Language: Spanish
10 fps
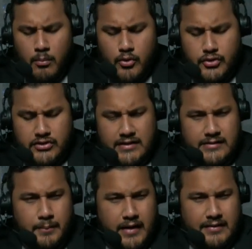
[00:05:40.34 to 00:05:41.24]
Mucho
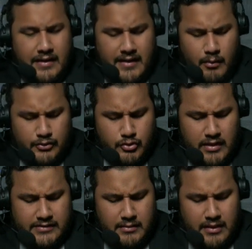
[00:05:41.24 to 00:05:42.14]
chance para esta yegua. Su
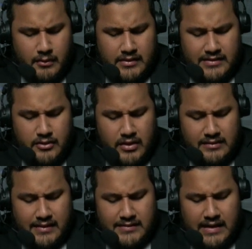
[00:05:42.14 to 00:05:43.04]
máxima rival,
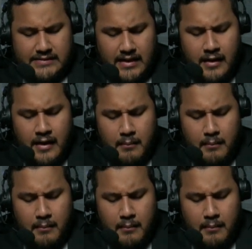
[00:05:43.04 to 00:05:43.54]
señorita Salsa,